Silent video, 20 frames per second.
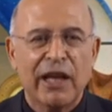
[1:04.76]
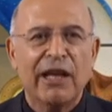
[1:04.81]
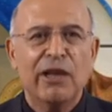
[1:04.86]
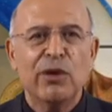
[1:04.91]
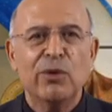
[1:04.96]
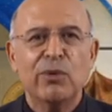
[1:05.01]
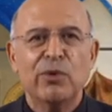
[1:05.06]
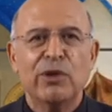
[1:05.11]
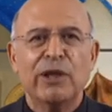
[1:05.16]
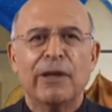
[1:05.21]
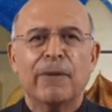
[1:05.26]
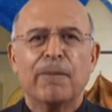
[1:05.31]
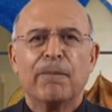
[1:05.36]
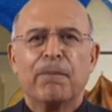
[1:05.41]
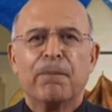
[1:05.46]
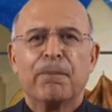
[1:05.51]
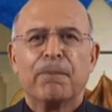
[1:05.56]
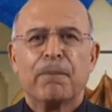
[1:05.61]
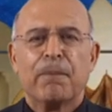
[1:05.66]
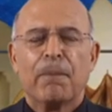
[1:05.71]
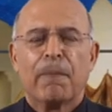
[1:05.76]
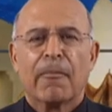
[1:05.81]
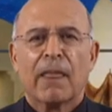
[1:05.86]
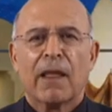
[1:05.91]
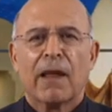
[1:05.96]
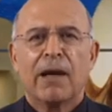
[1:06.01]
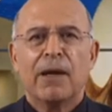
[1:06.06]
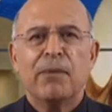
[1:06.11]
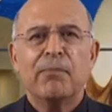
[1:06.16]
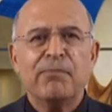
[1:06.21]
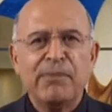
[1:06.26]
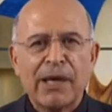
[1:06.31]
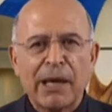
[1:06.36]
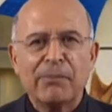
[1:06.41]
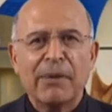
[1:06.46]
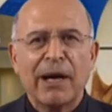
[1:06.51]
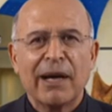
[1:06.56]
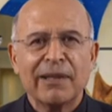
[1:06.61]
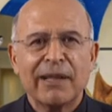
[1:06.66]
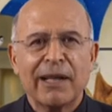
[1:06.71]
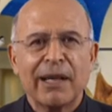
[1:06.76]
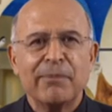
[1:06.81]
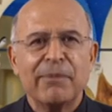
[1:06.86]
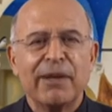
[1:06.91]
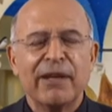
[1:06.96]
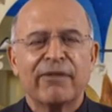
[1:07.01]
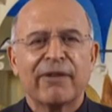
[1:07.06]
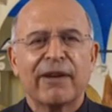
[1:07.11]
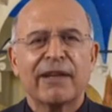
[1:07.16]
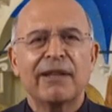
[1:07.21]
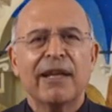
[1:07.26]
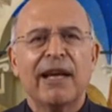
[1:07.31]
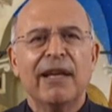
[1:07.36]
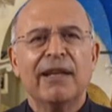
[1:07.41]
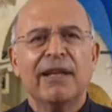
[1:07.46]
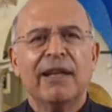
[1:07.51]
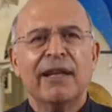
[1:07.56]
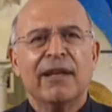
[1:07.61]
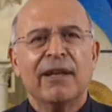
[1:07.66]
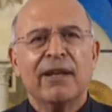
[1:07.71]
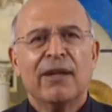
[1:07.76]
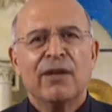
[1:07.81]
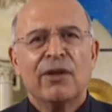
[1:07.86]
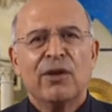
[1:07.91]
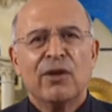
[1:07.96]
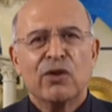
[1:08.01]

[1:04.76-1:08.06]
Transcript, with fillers: e lui mia madre e i miei fratelli